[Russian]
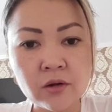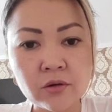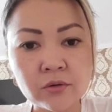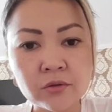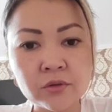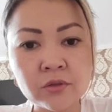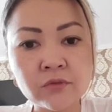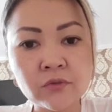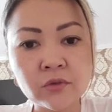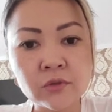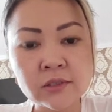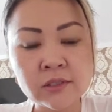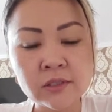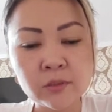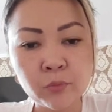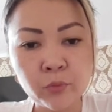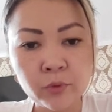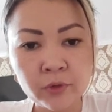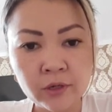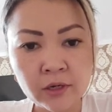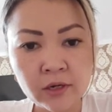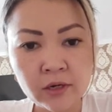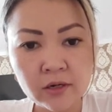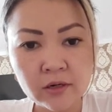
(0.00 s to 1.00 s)
у него
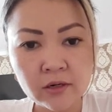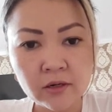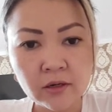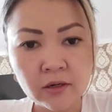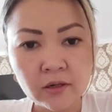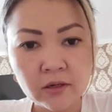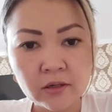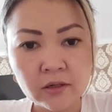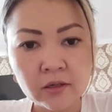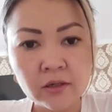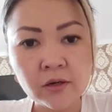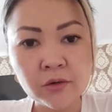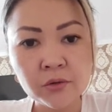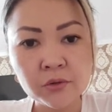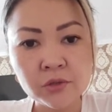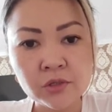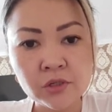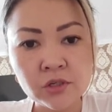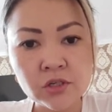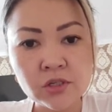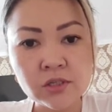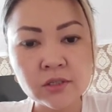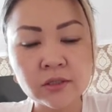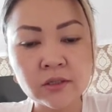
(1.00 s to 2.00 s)
ЗПР и
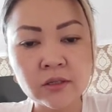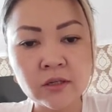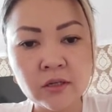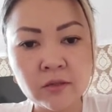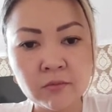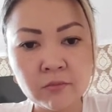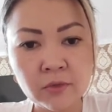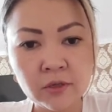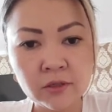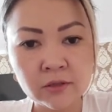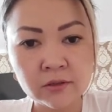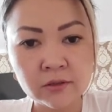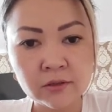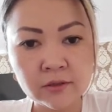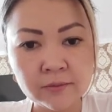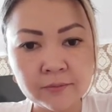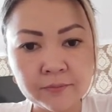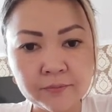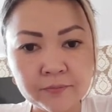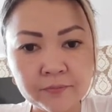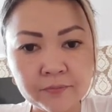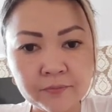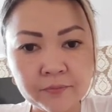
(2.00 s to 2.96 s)
аутические элементы.